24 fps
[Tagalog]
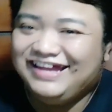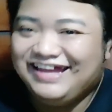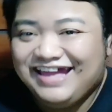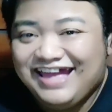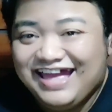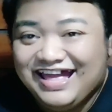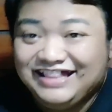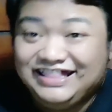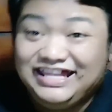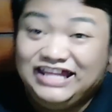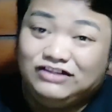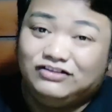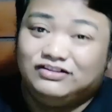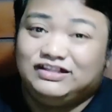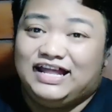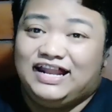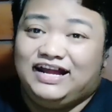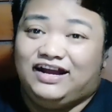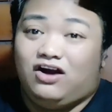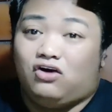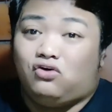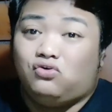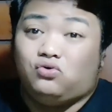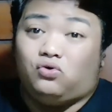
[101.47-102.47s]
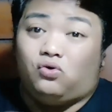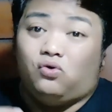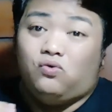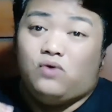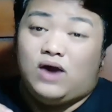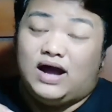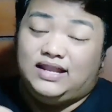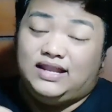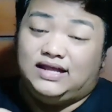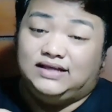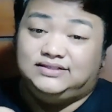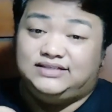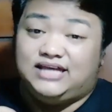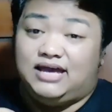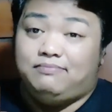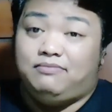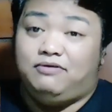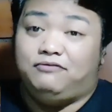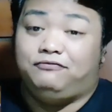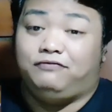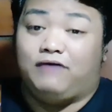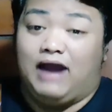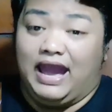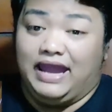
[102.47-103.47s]
dito talaga kukuha ng
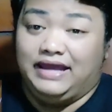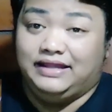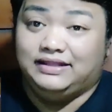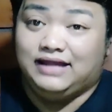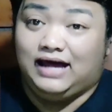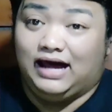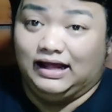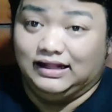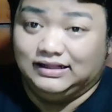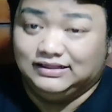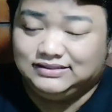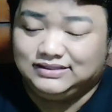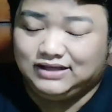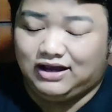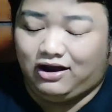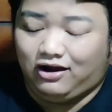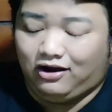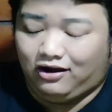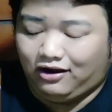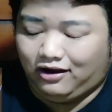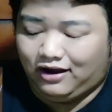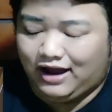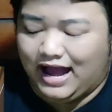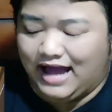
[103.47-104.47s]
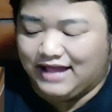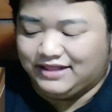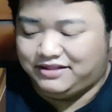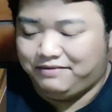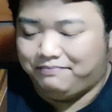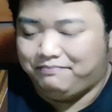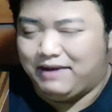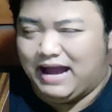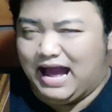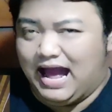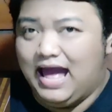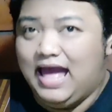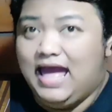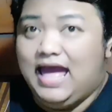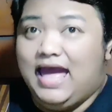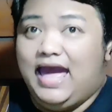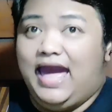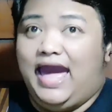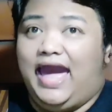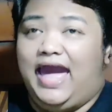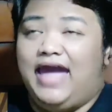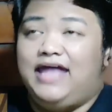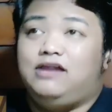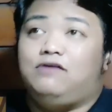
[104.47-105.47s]
semifinals. Oo nga, di ba?
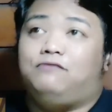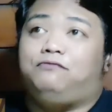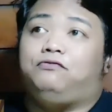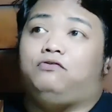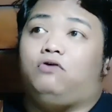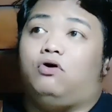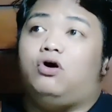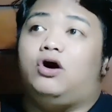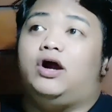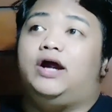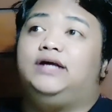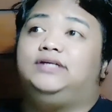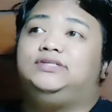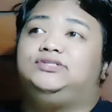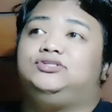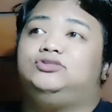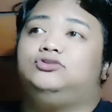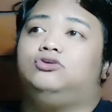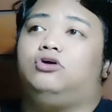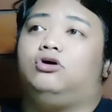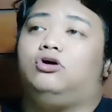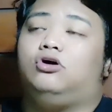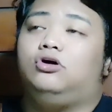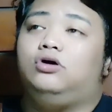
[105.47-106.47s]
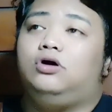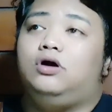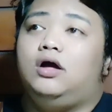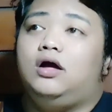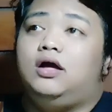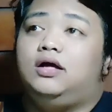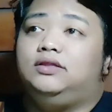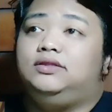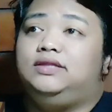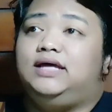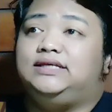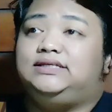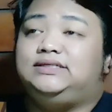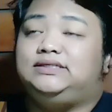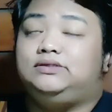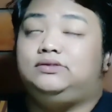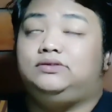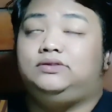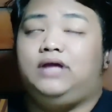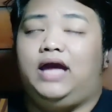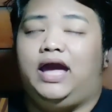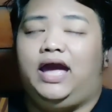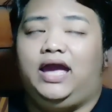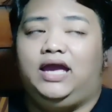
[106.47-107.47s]
And of course, no, the
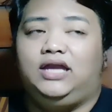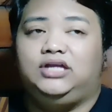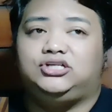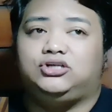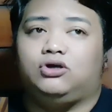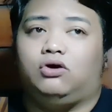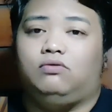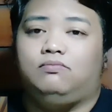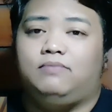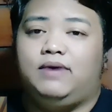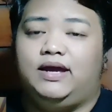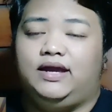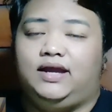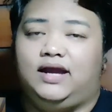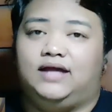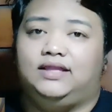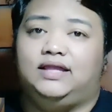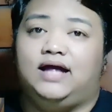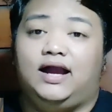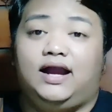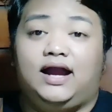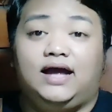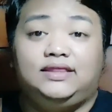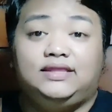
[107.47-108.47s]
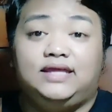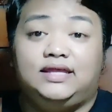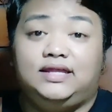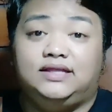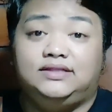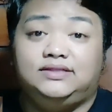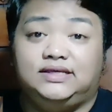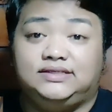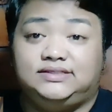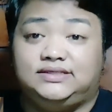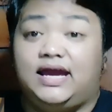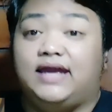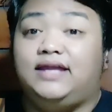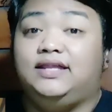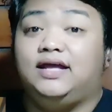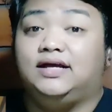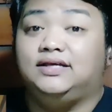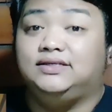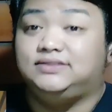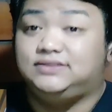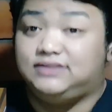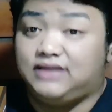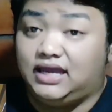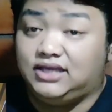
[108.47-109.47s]
stage, oh my God, ang ganda ng design ng
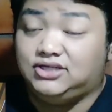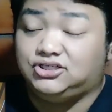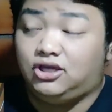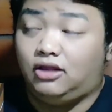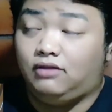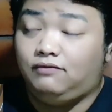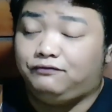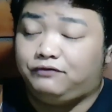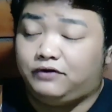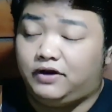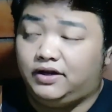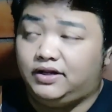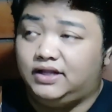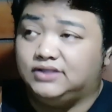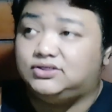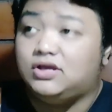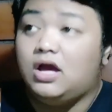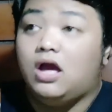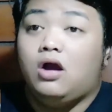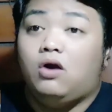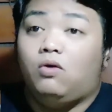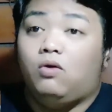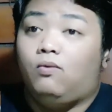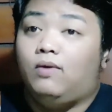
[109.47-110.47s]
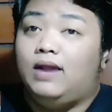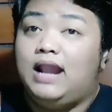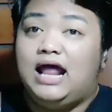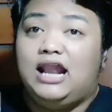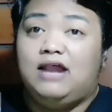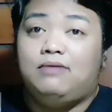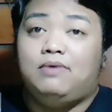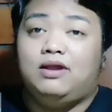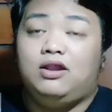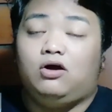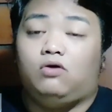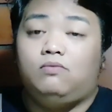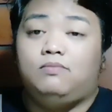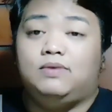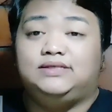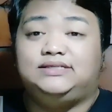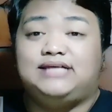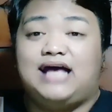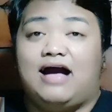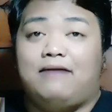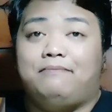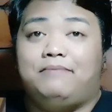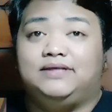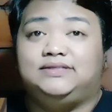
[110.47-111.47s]
stage. In fairness, wala naman ako
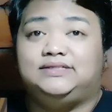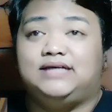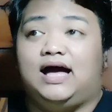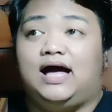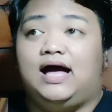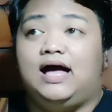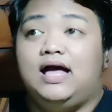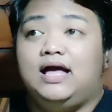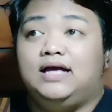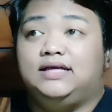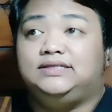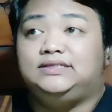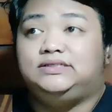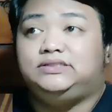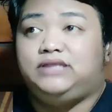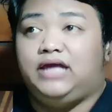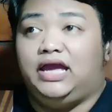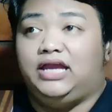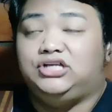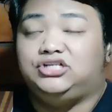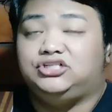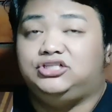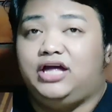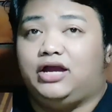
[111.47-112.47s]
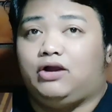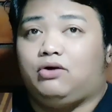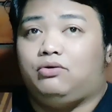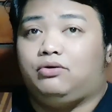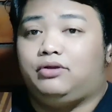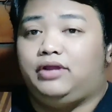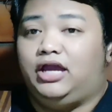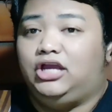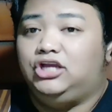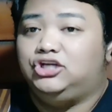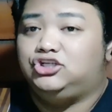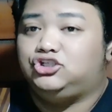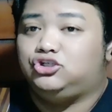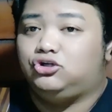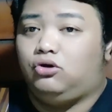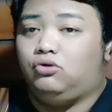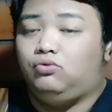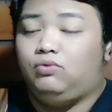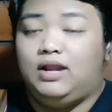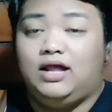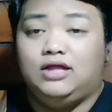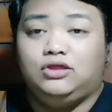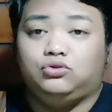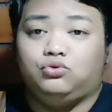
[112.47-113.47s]
masabi sa stage decoration.
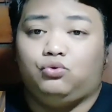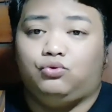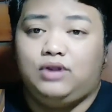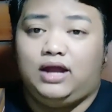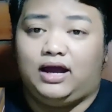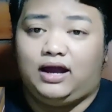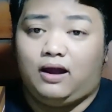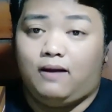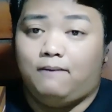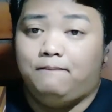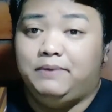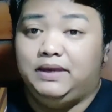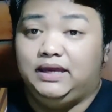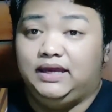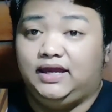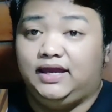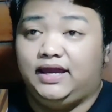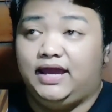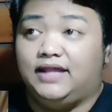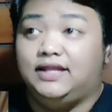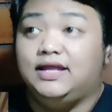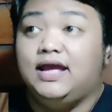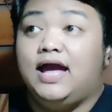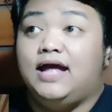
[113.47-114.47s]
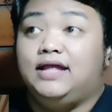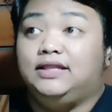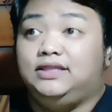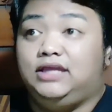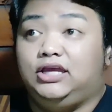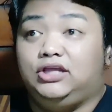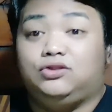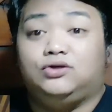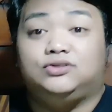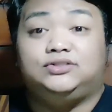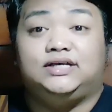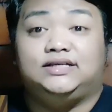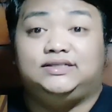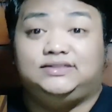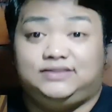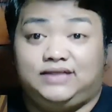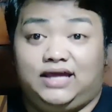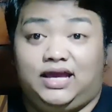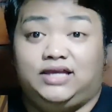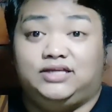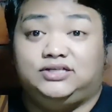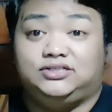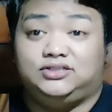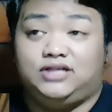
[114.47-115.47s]
Walang tulak kabigin dito sa
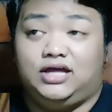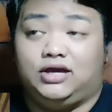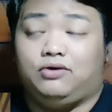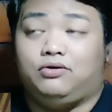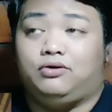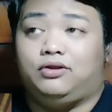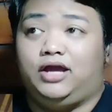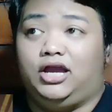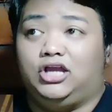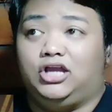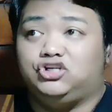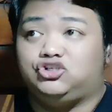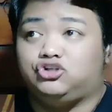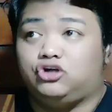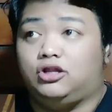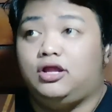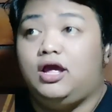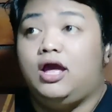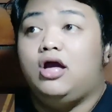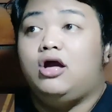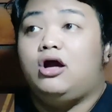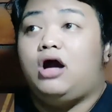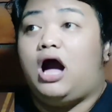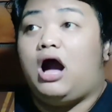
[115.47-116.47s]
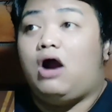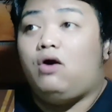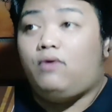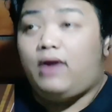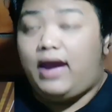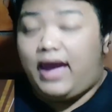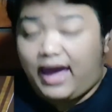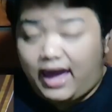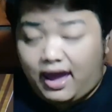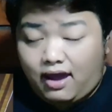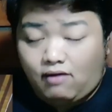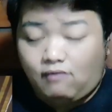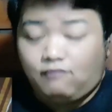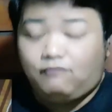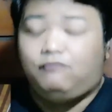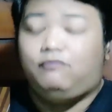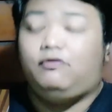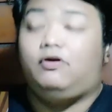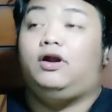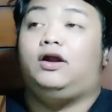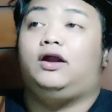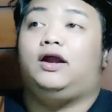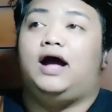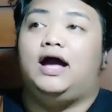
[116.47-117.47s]
stage decoration.
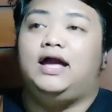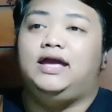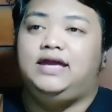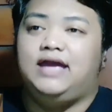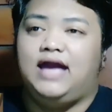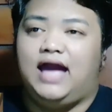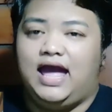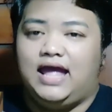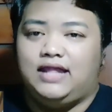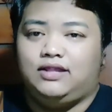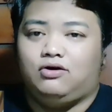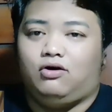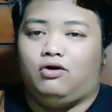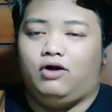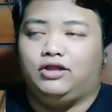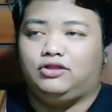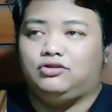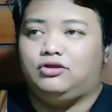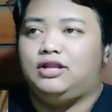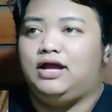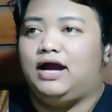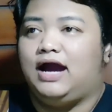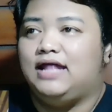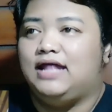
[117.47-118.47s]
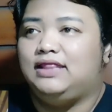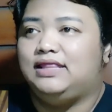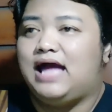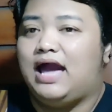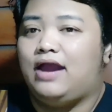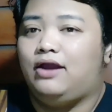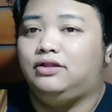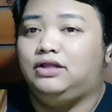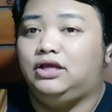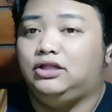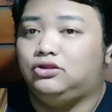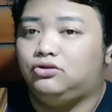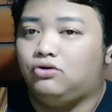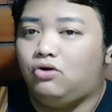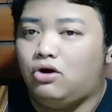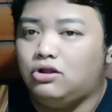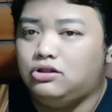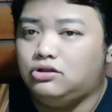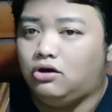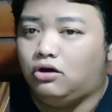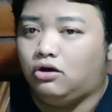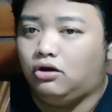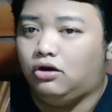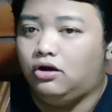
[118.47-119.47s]
However, ayan, oh, ito na nga tayo dito,
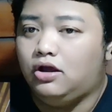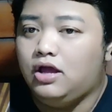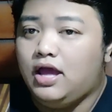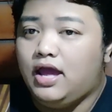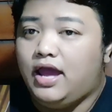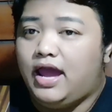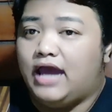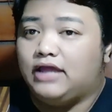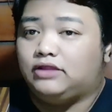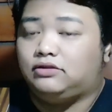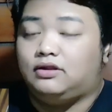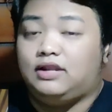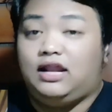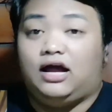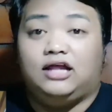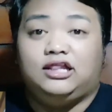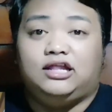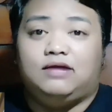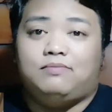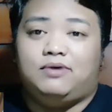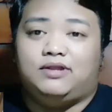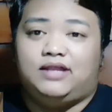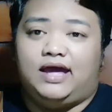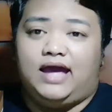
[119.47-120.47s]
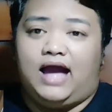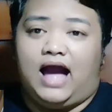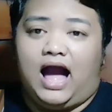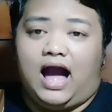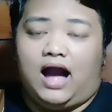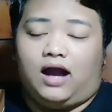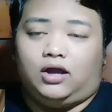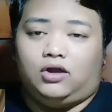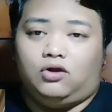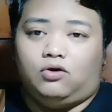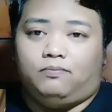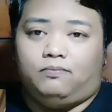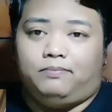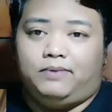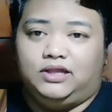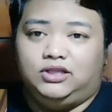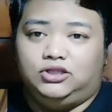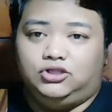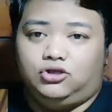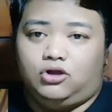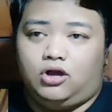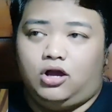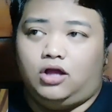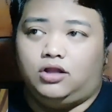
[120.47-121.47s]
no? Ito lang naman ay aking
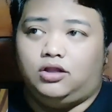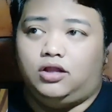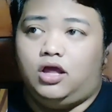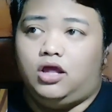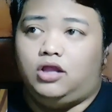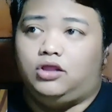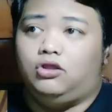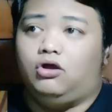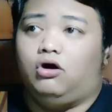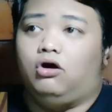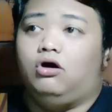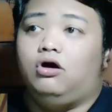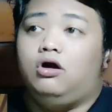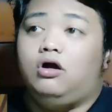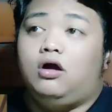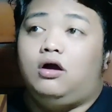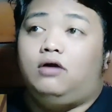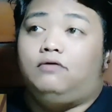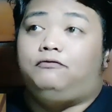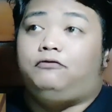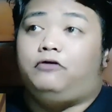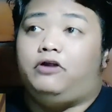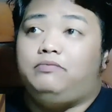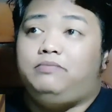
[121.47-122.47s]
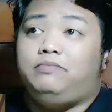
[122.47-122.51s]
opinion, no? For me,